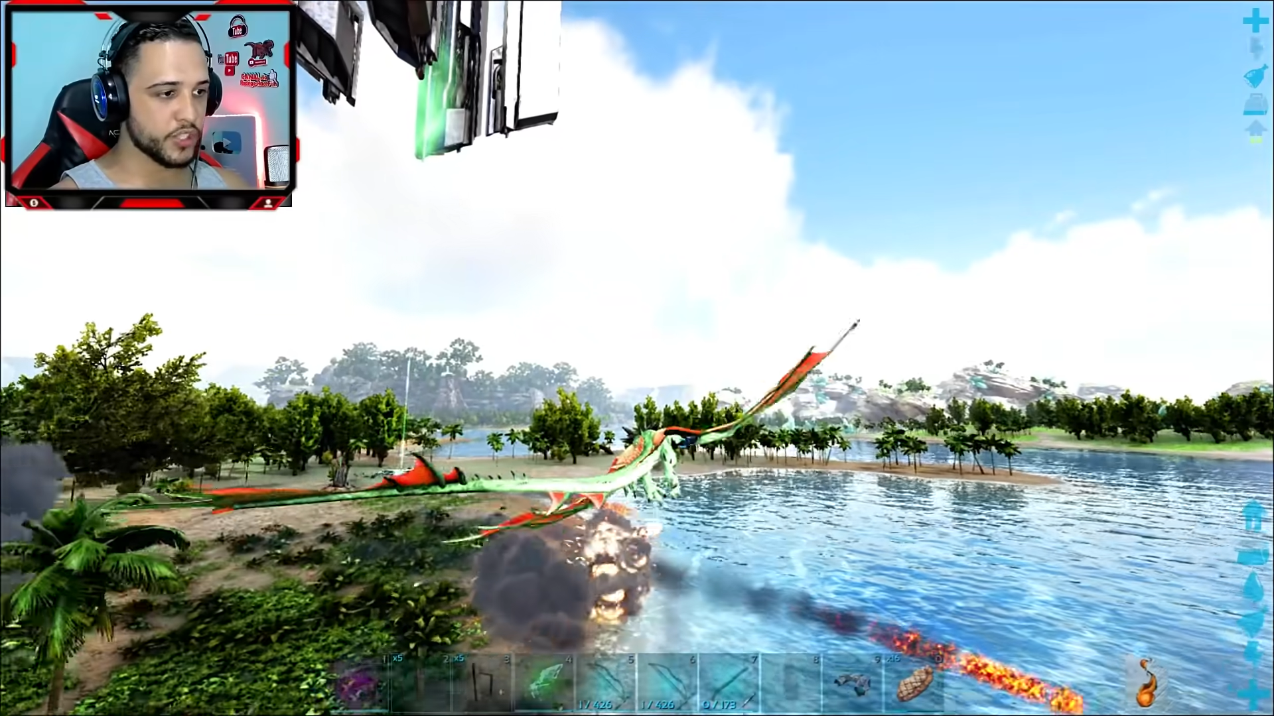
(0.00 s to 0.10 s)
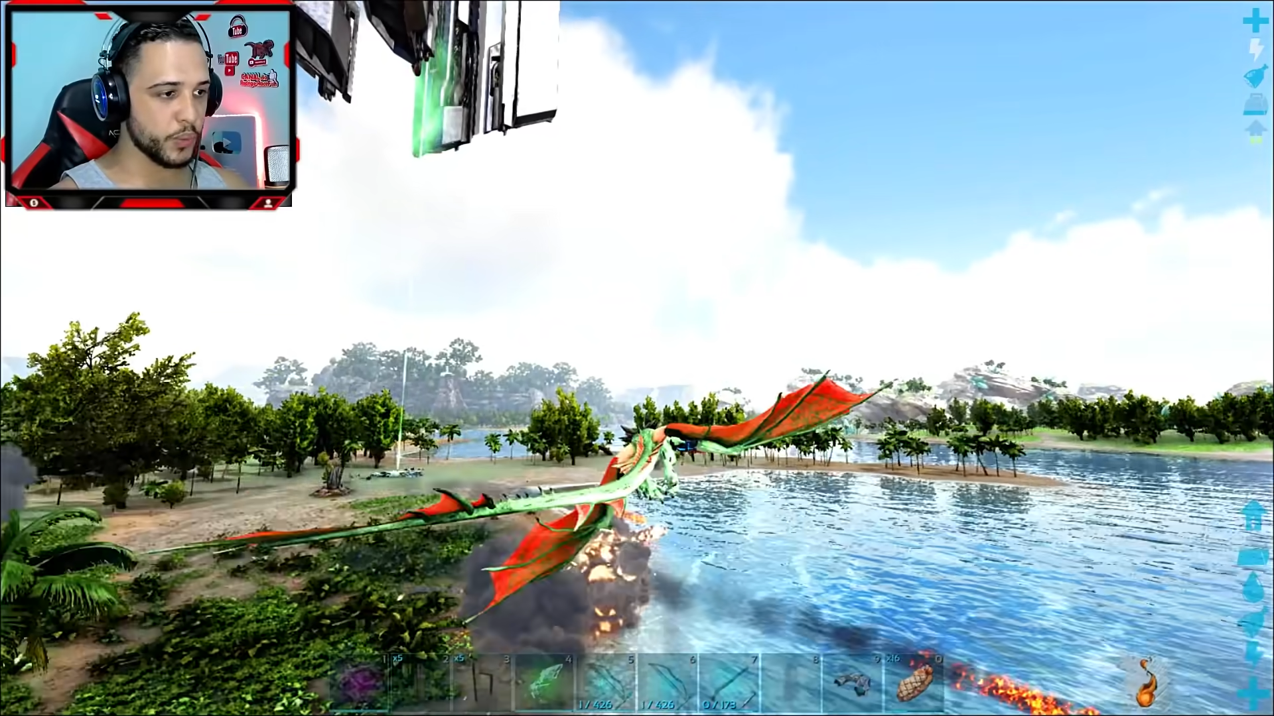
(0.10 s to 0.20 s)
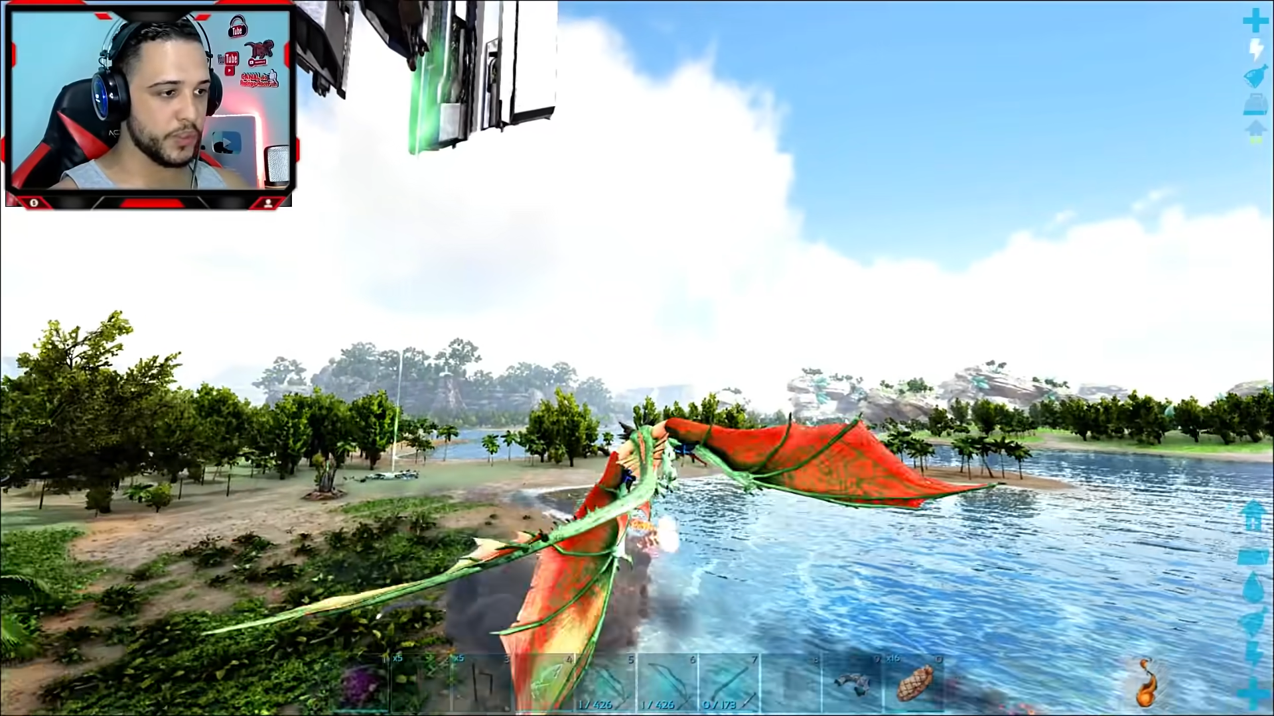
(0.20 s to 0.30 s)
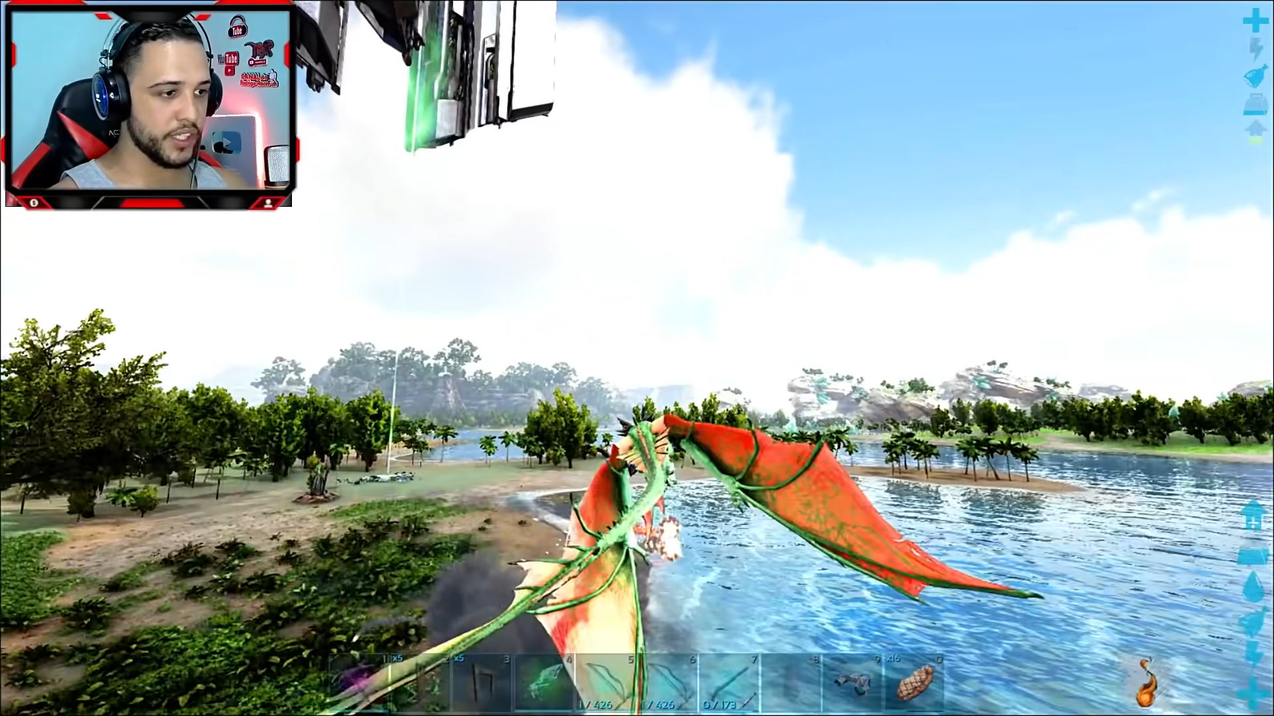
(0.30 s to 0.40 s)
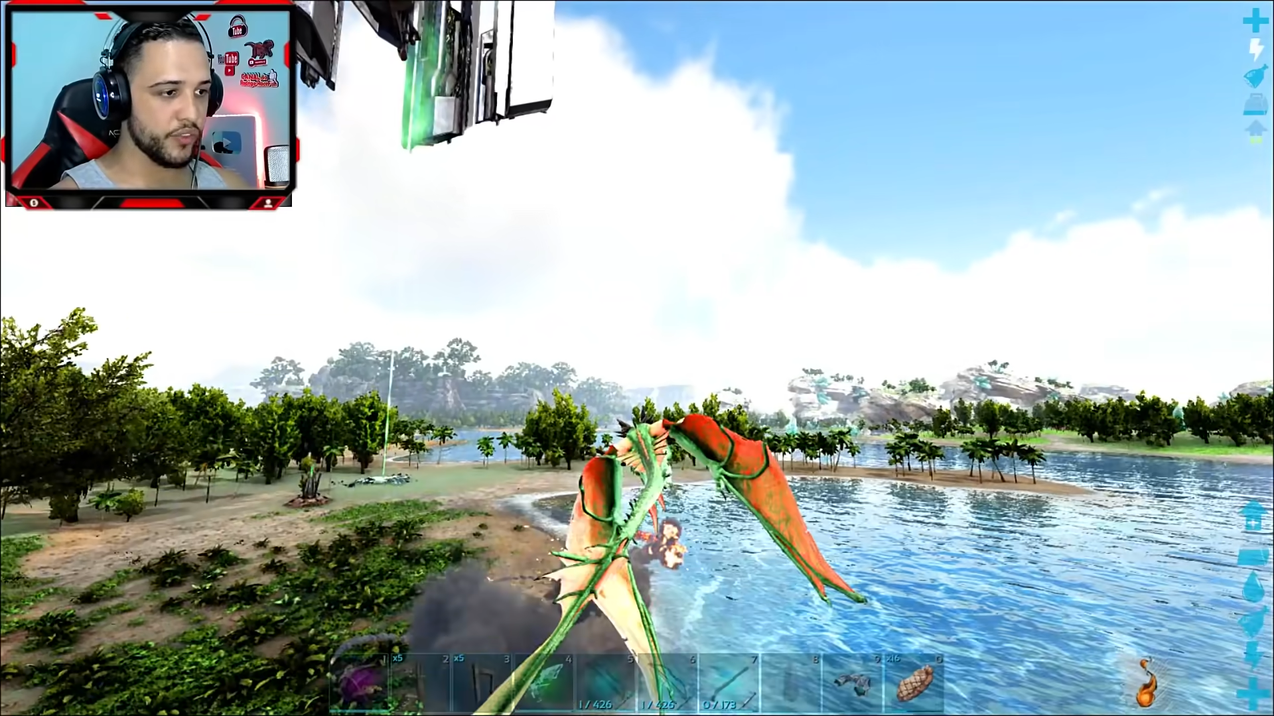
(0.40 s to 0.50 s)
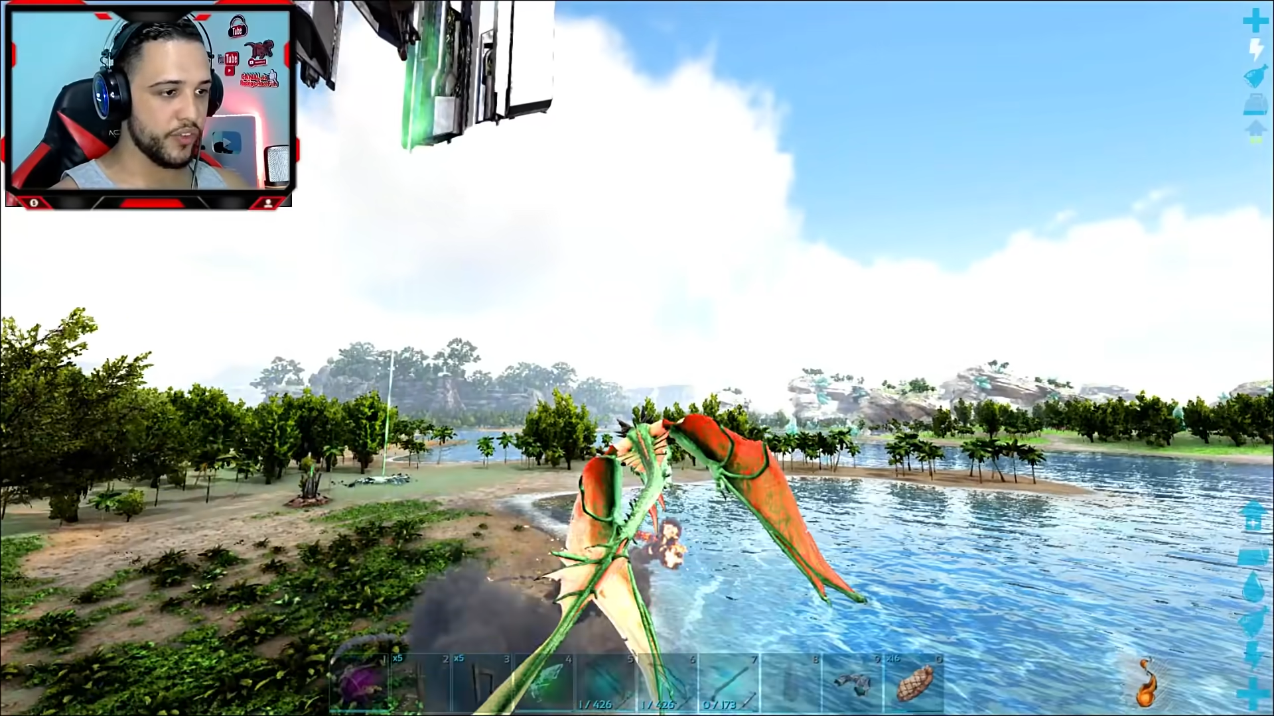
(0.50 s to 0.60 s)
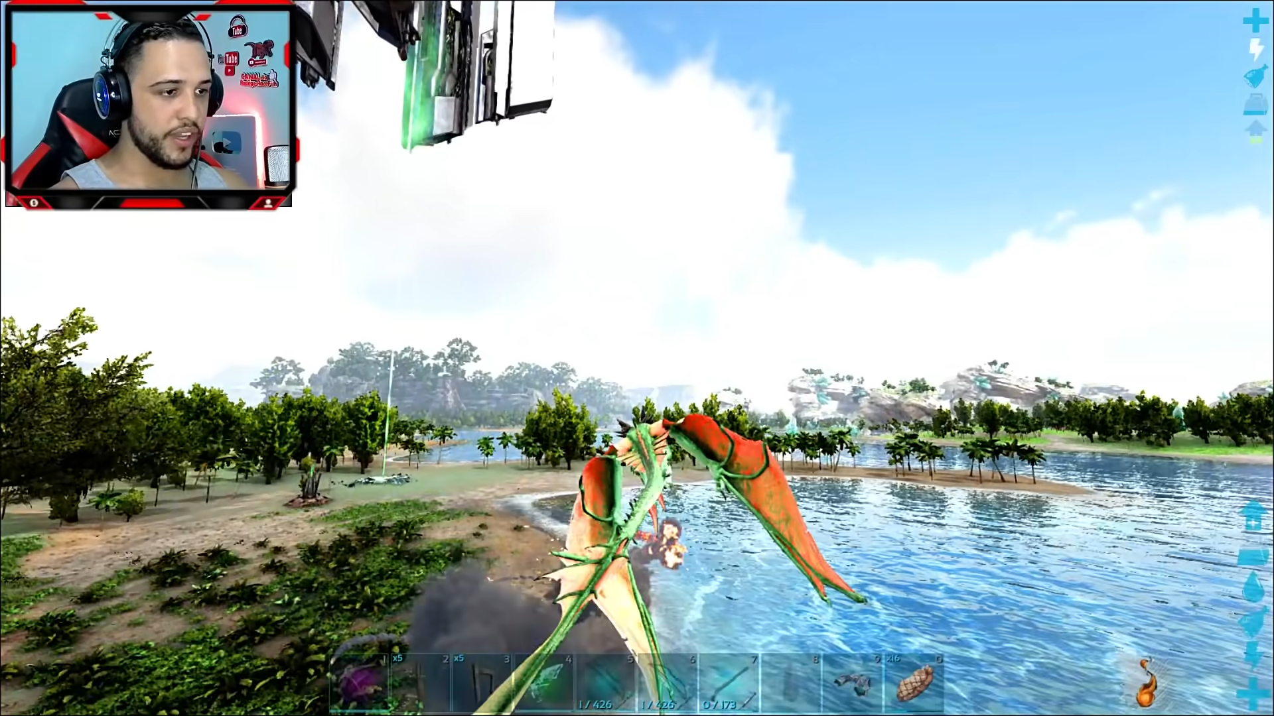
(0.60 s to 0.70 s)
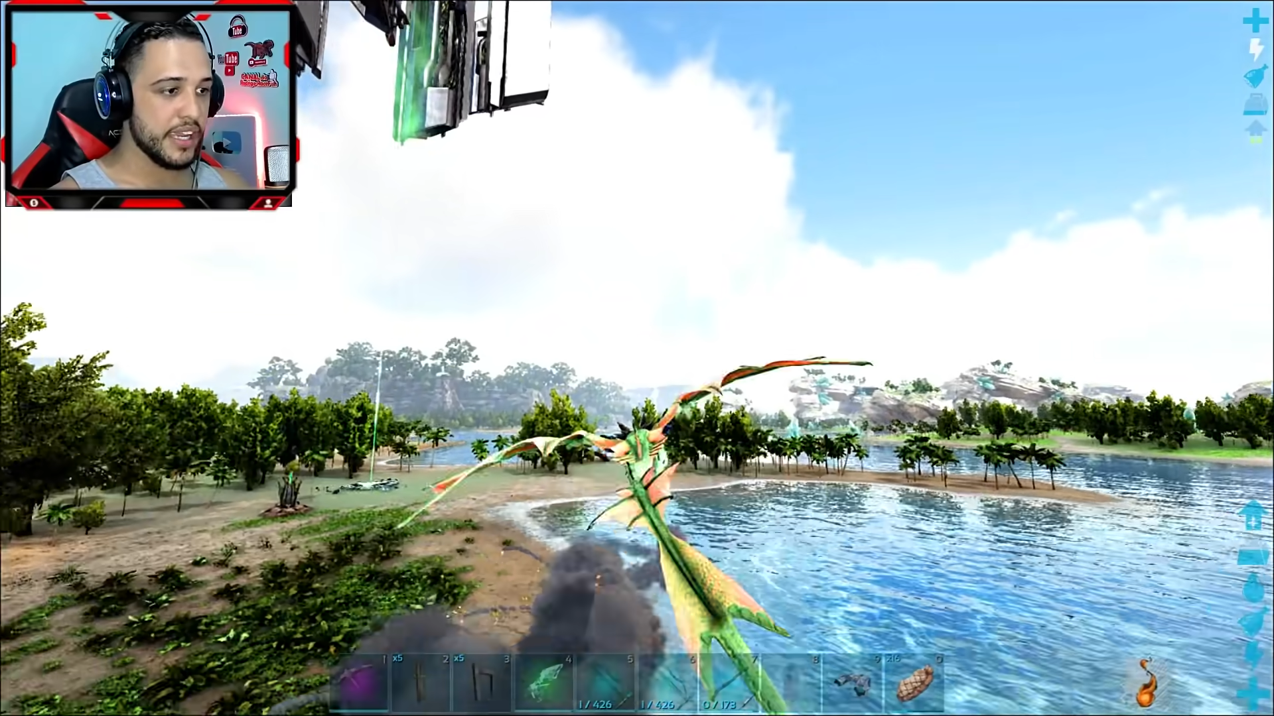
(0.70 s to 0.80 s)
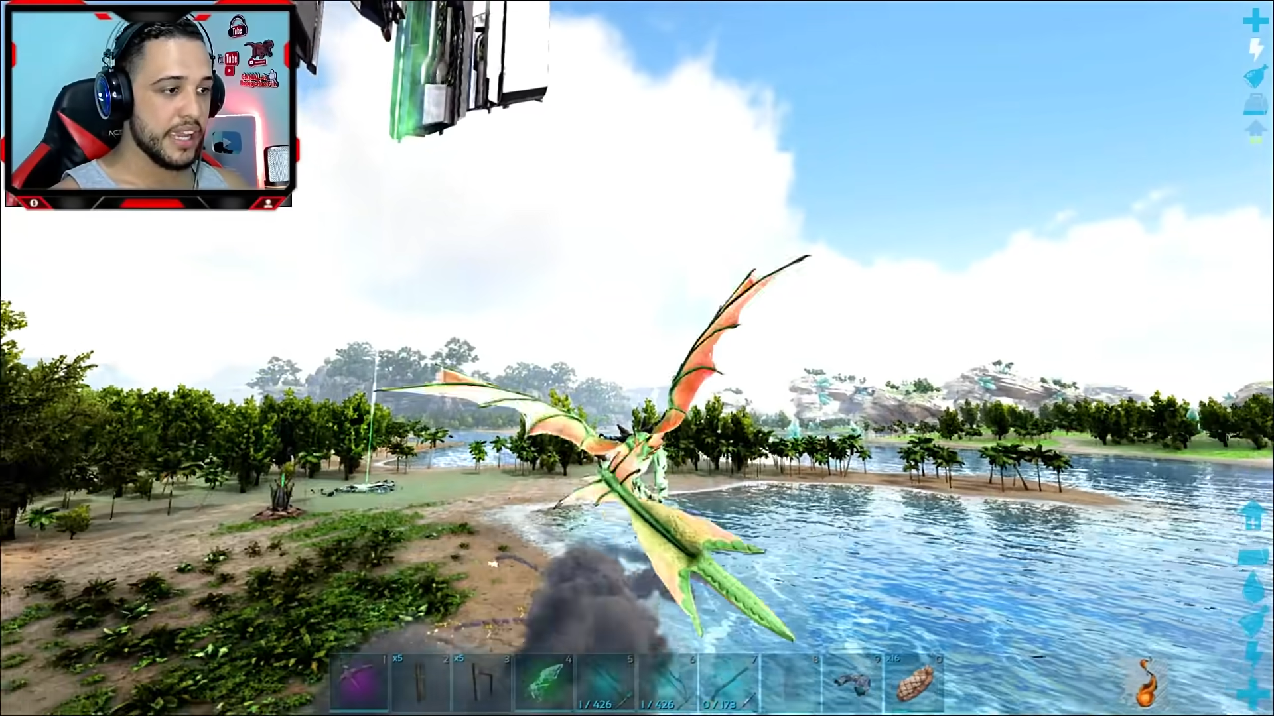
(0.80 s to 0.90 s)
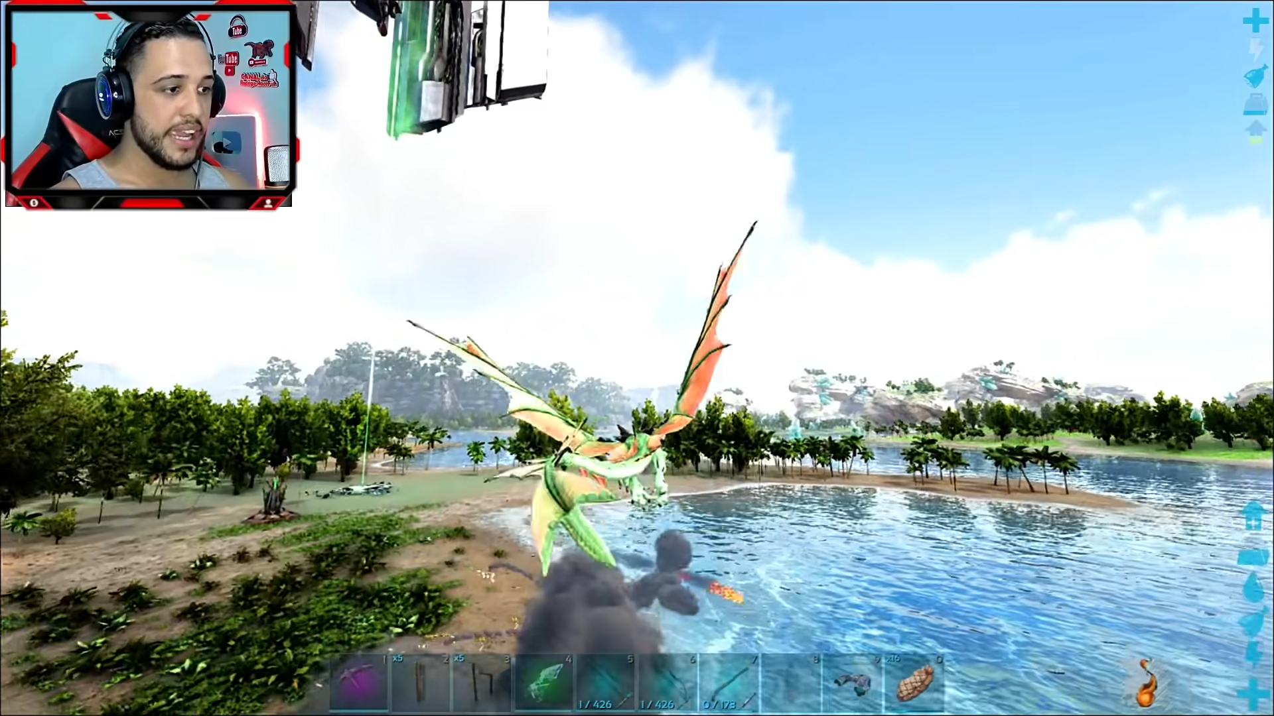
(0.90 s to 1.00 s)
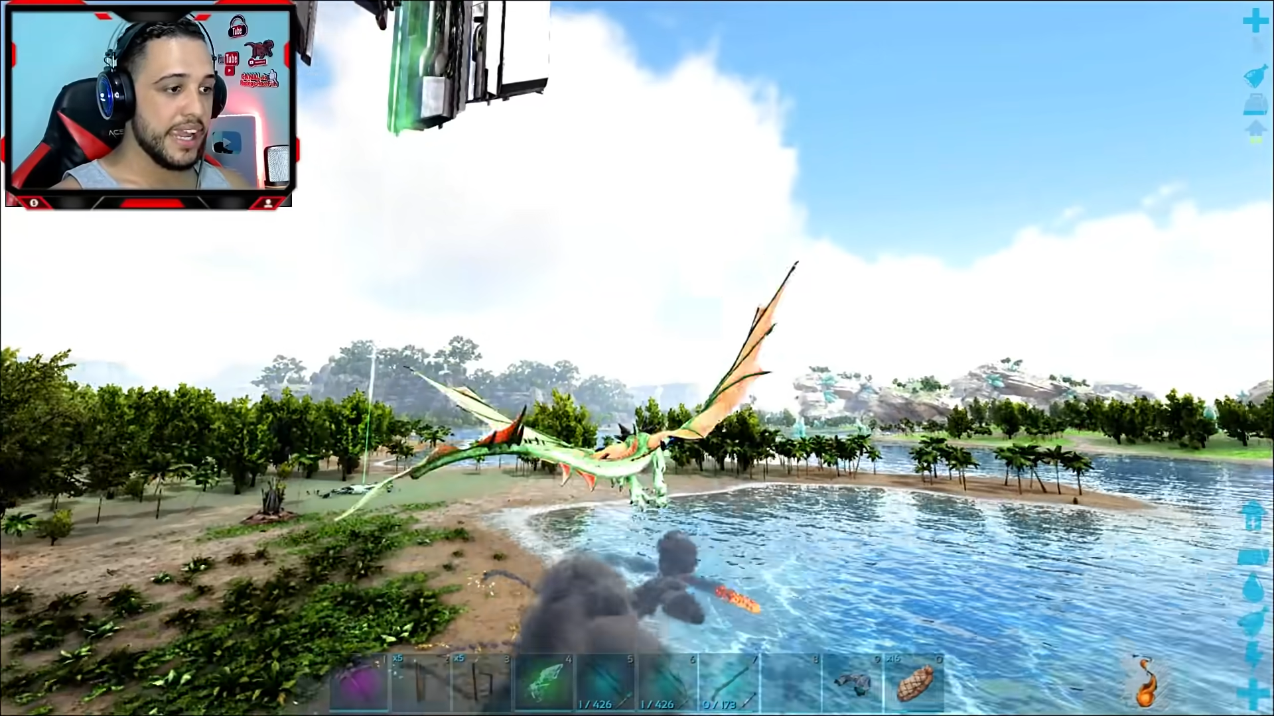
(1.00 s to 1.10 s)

soltando, velho.